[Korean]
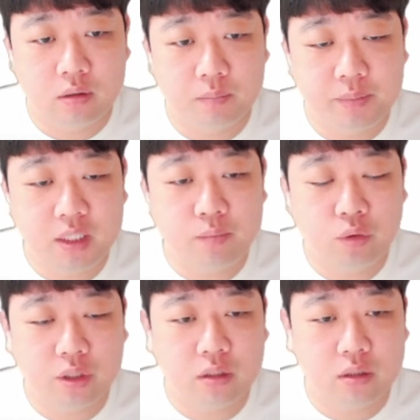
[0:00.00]
빈
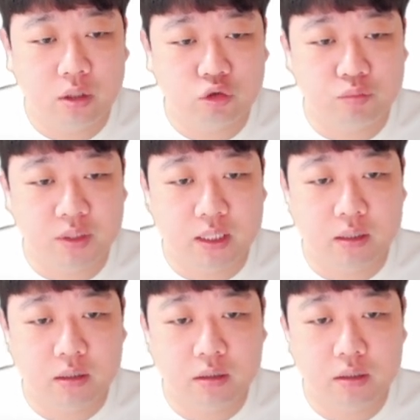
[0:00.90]
보기를 넣어줍니다.
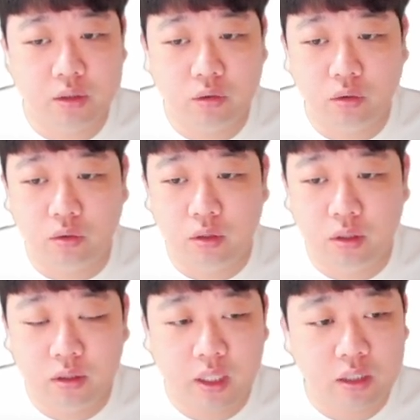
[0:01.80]
그리고
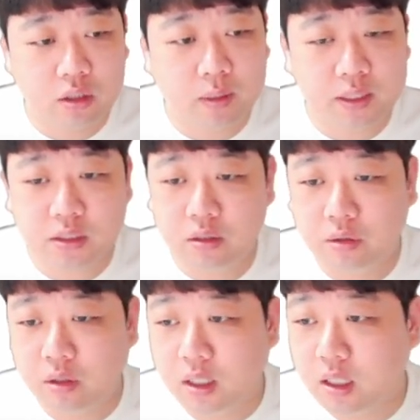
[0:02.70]
데이터베이스를
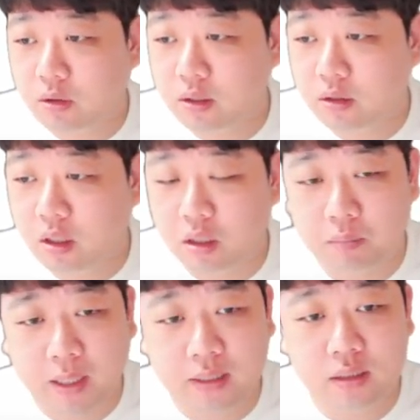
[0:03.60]
연결하라고 하는데
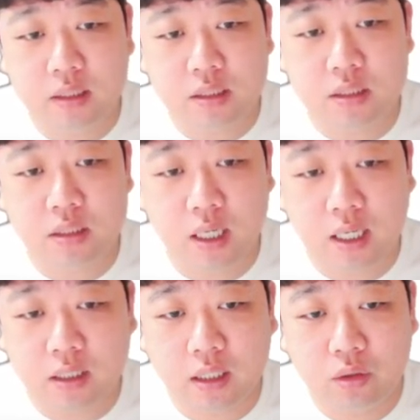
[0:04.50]
반드시
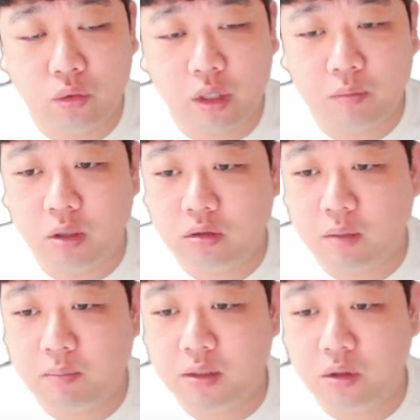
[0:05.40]
하나의 고객
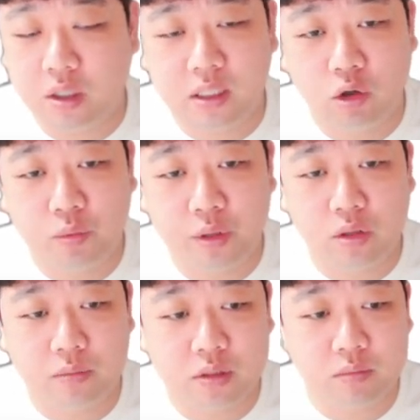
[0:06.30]
명단만 여기에 나올 필요는
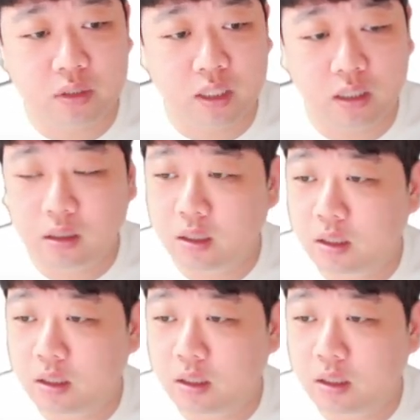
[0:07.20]
없습니다.